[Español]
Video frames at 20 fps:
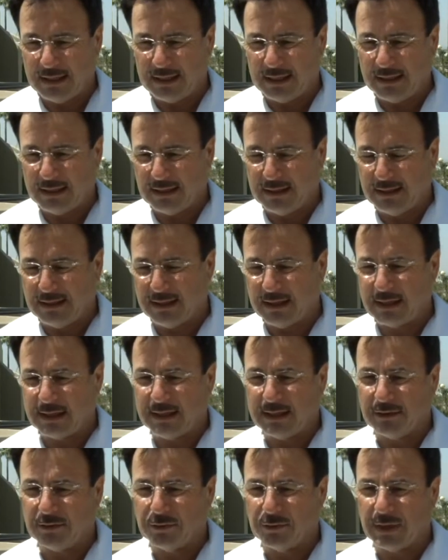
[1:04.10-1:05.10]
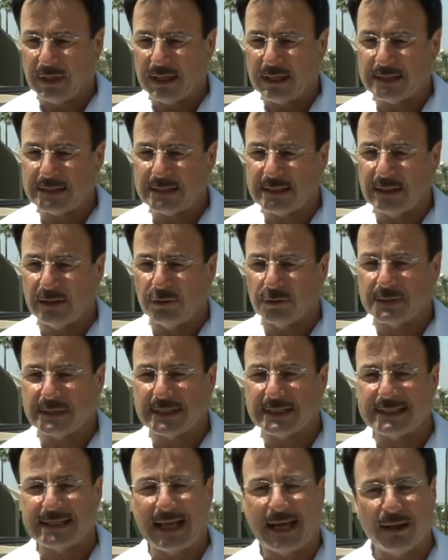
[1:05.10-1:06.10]
el, decreto que si los
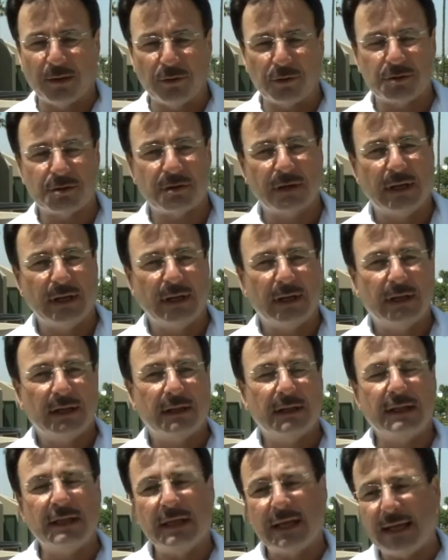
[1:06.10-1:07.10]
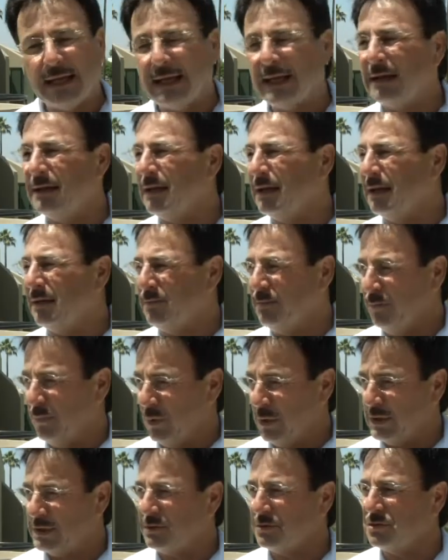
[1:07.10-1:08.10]
estados tienen
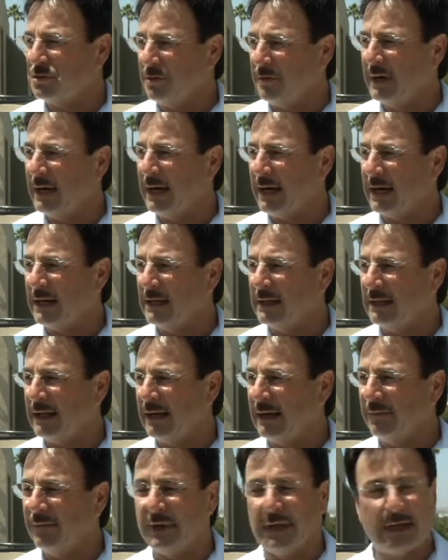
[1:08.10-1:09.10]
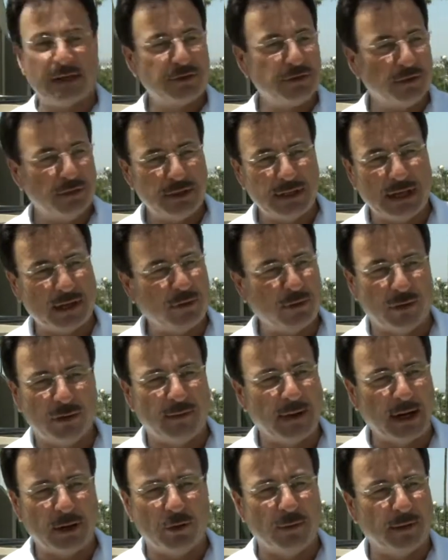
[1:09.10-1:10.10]
impuestos sobre la renta, la federación ya no
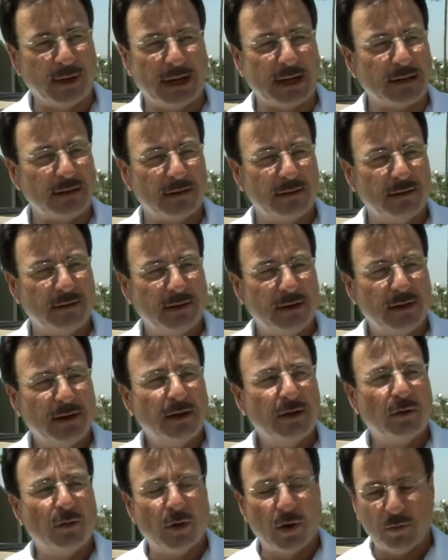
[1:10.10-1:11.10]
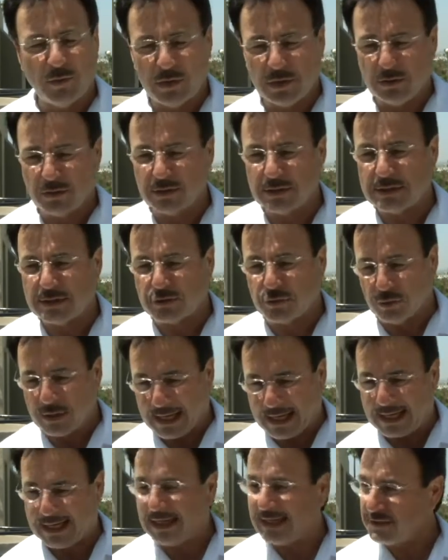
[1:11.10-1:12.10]
lo va a cobrar. Luego entonces con
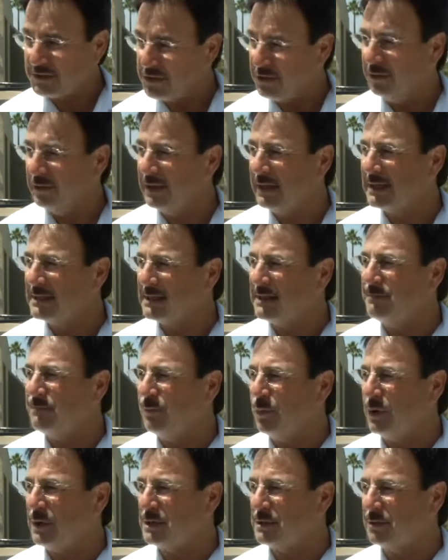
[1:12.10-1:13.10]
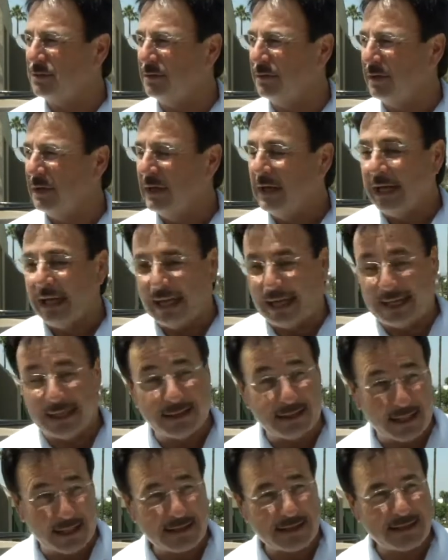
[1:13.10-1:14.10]
la creación de ese impuesto,
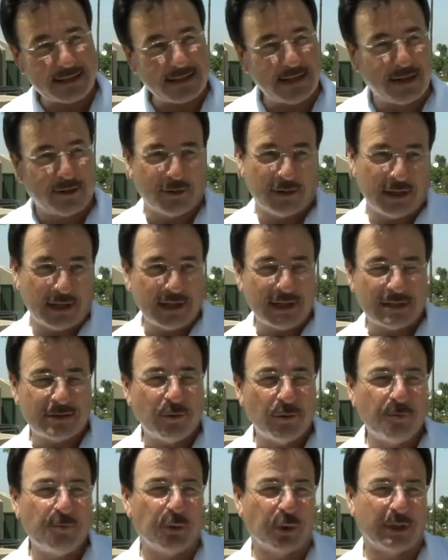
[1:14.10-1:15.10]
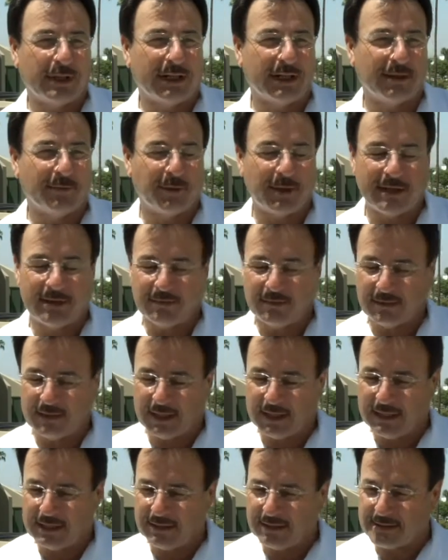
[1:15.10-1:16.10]
en tasa cero, eh, es lo importante.
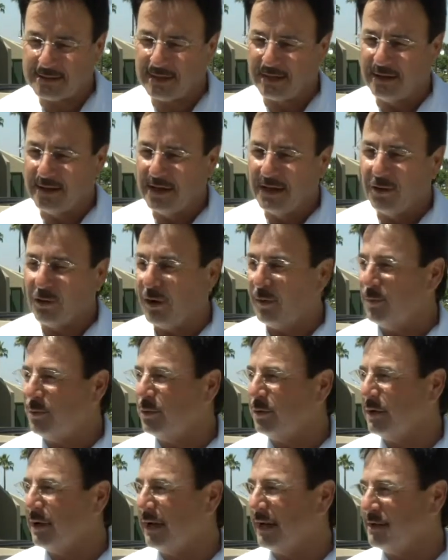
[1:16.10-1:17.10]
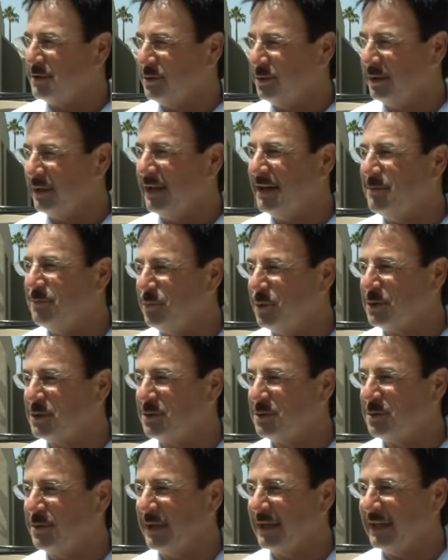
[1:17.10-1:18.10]
La gente a decir, ¿cómo creación del
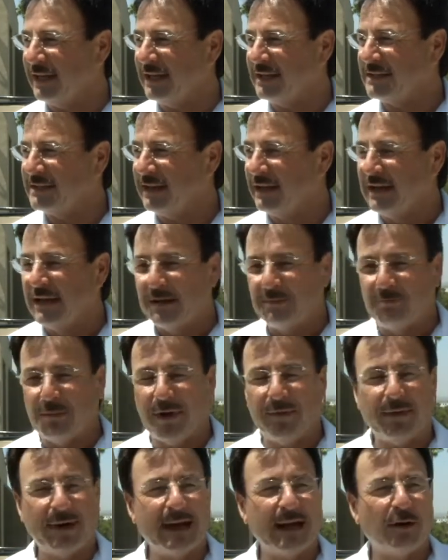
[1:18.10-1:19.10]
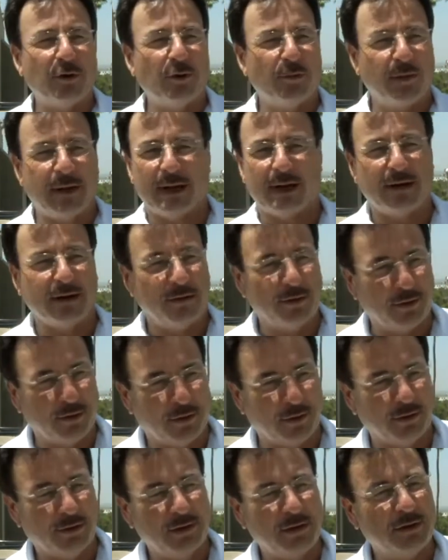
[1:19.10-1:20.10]
impuesto sobre la tenencia me van a cobrar?
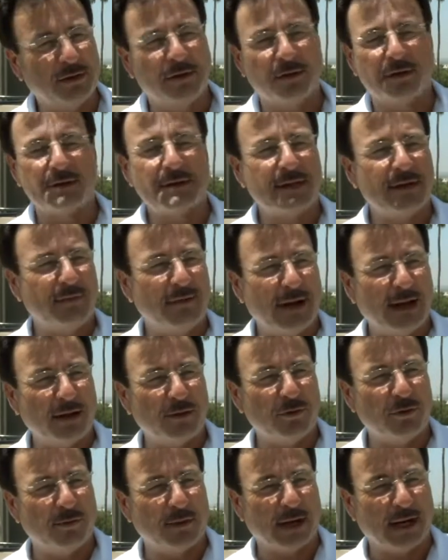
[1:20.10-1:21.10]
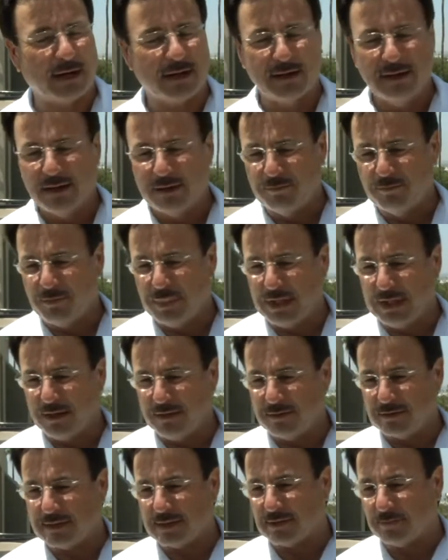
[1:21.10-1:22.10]
No, no se va a cobrar.
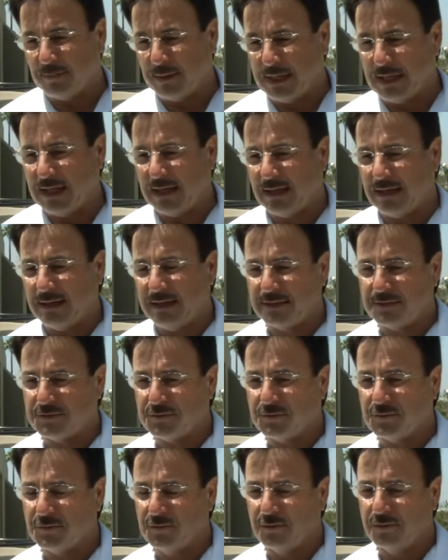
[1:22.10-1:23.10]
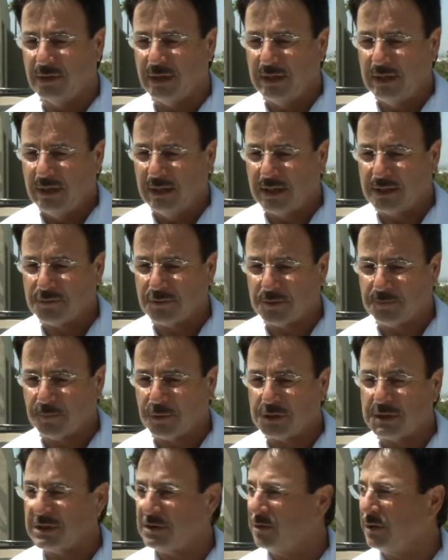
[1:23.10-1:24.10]
Bien nos explican en su,
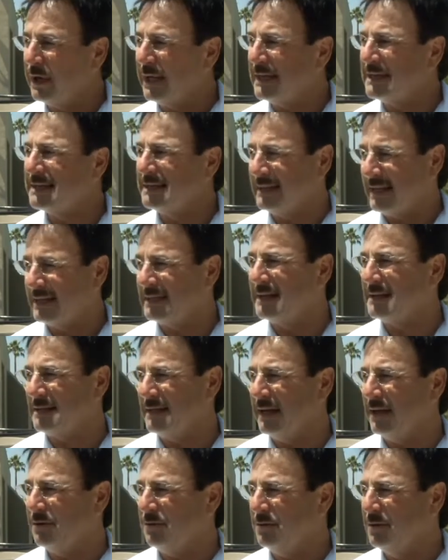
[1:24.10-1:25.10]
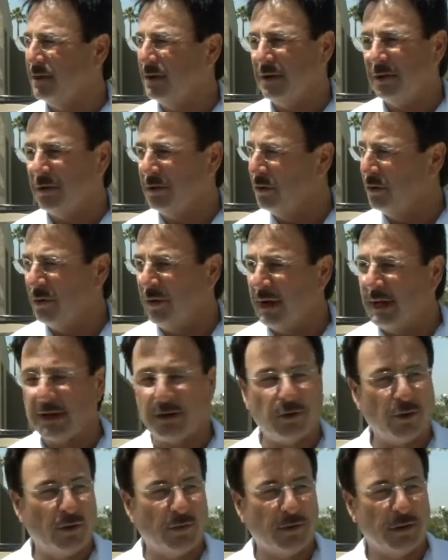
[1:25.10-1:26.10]
exposición que es tasa cero, no hay
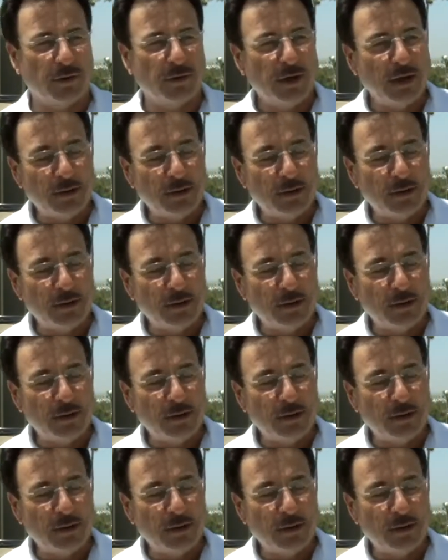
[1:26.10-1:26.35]
cobro.